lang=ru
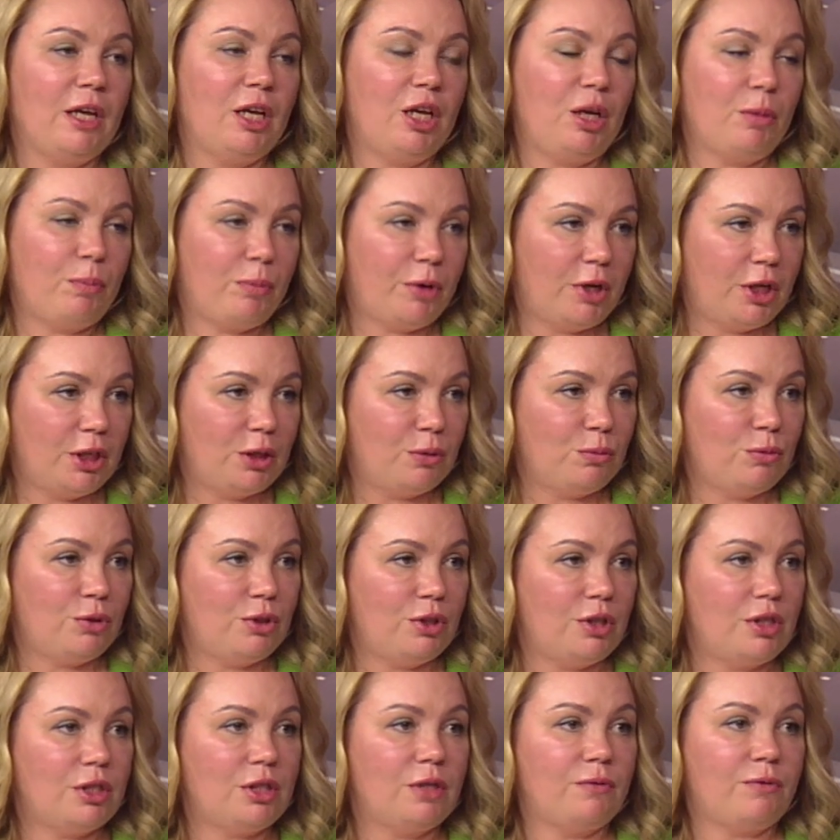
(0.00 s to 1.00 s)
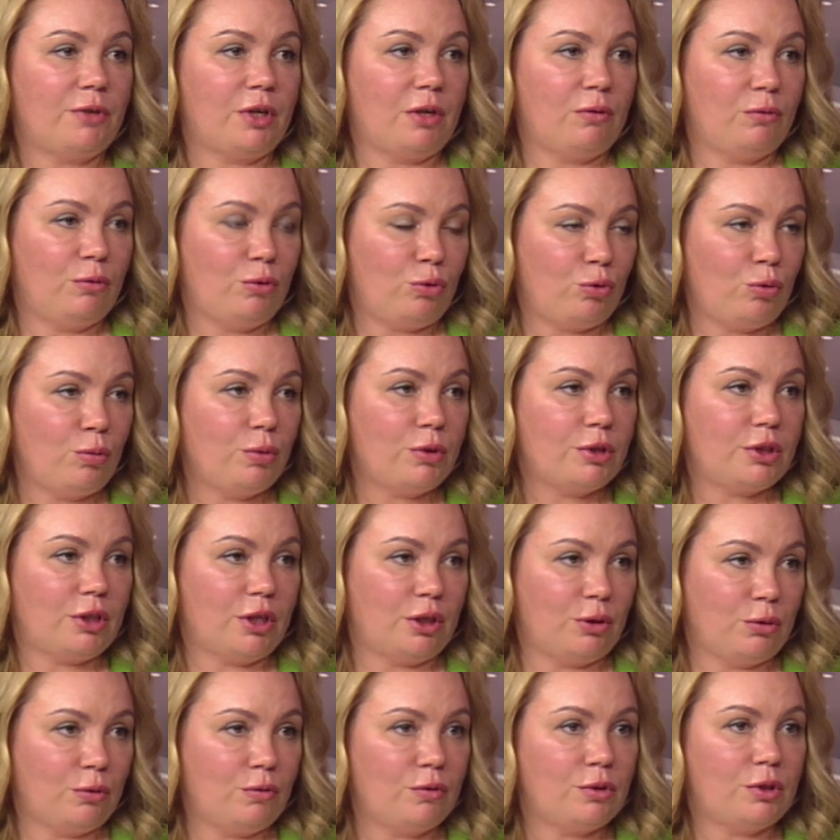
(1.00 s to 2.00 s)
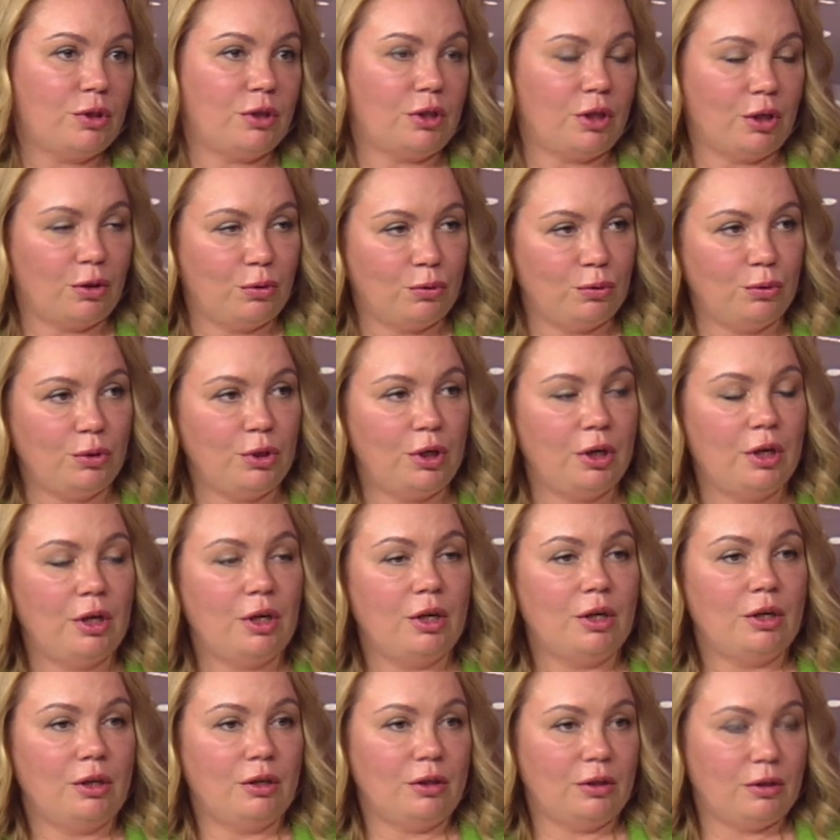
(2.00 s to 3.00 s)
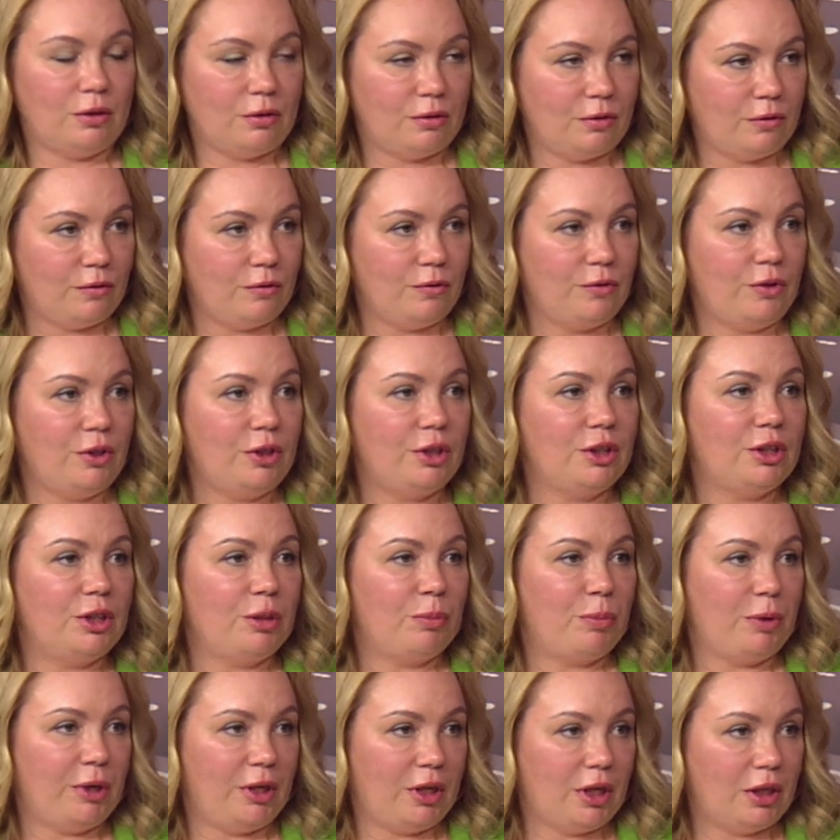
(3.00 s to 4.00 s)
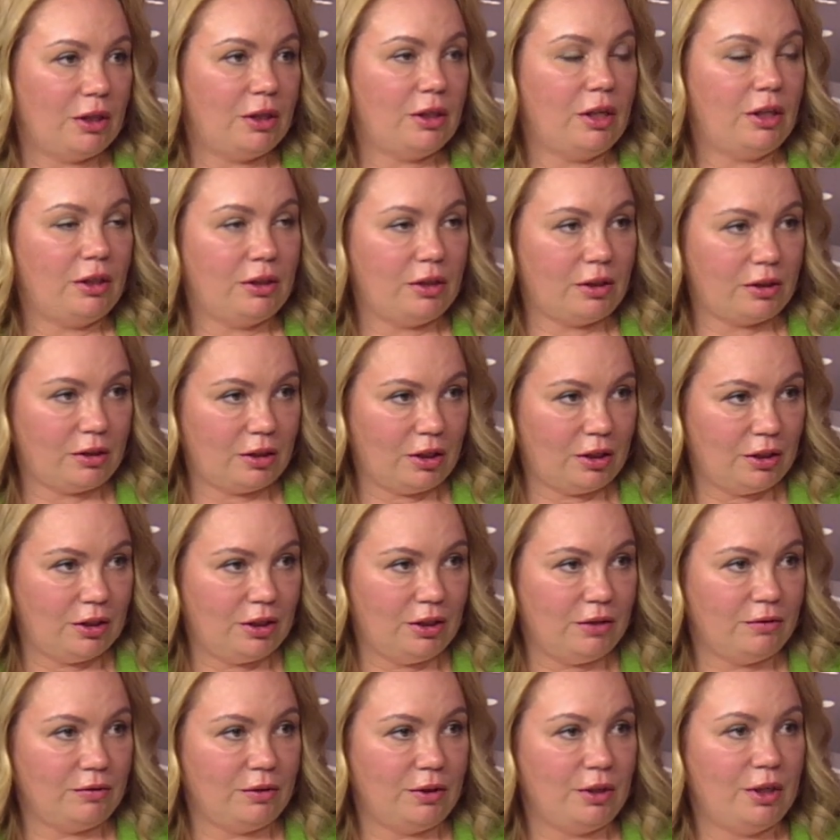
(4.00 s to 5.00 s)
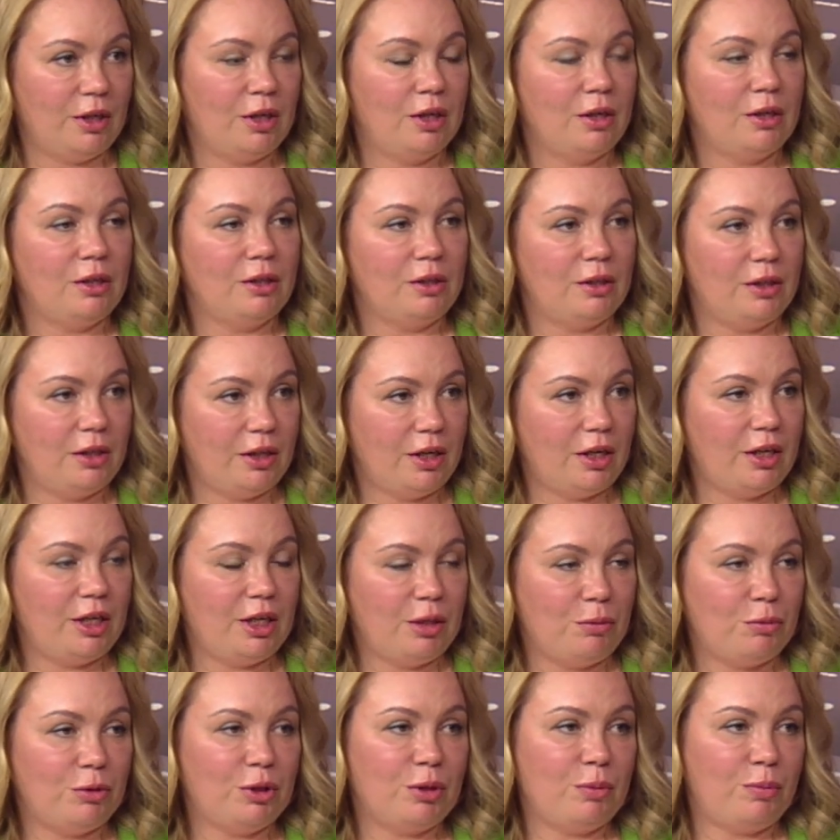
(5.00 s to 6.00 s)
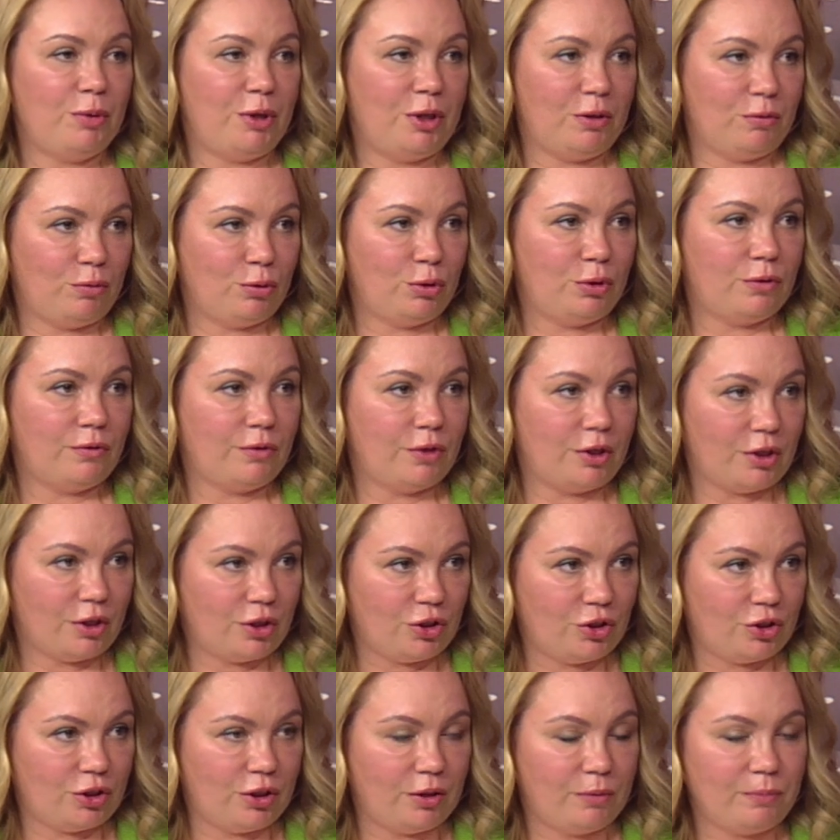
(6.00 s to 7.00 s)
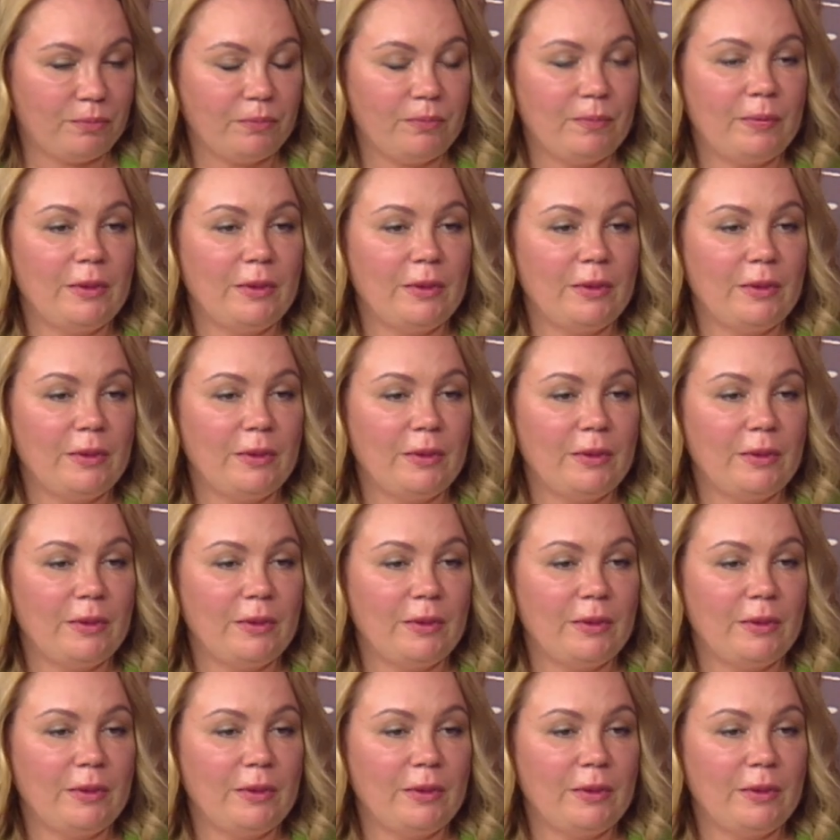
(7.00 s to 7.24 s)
И поэтому здесь цифровой рубль становится такой выгодной, приятной альтернативой альтернативой для именно переводов граждан.